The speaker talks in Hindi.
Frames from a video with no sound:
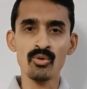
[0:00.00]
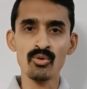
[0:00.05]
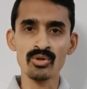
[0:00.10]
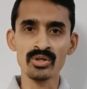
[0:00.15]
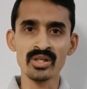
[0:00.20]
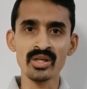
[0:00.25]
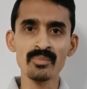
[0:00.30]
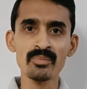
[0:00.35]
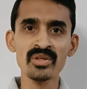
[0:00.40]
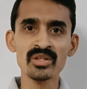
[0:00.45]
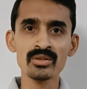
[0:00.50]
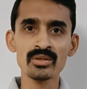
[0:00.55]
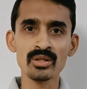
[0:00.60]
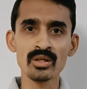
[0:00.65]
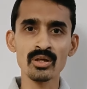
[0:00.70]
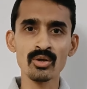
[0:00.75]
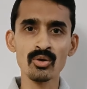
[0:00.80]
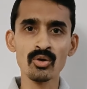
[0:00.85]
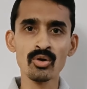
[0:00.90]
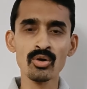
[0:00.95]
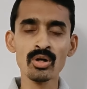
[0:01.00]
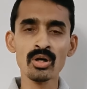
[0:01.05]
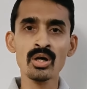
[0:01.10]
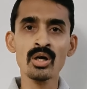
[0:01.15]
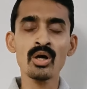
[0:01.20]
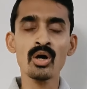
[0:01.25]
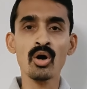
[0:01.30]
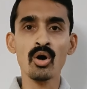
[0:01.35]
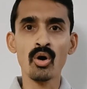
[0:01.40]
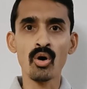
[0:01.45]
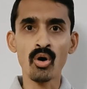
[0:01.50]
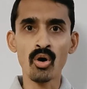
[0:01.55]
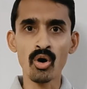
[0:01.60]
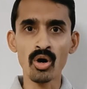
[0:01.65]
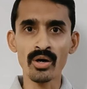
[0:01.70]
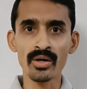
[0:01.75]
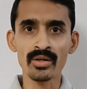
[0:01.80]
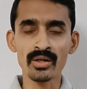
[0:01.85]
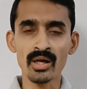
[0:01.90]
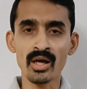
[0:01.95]
उनके मित्र लोग
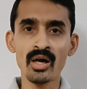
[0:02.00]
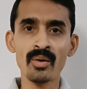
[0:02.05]
और